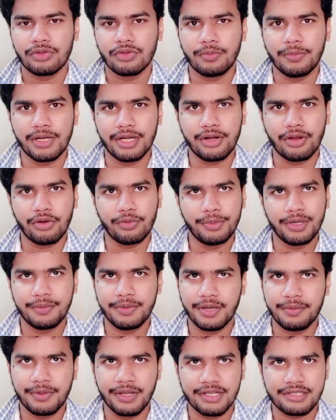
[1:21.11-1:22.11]
तो मैंने डॉक्यूमेंट
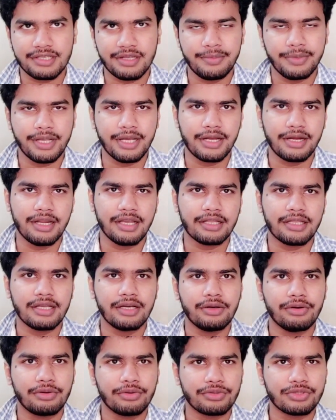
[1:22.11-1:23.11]
वेरिफिकेशन भी कर लिया
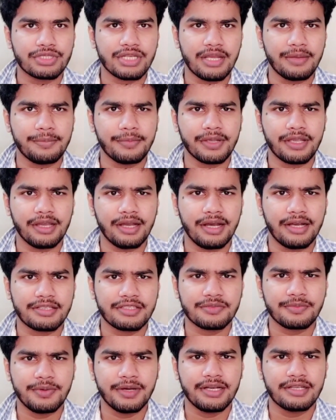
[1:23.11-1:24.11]
था और उस टाइम के
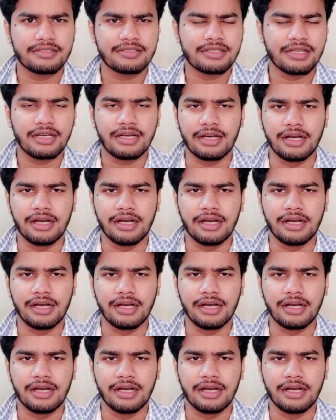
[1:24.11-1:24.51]
आसपास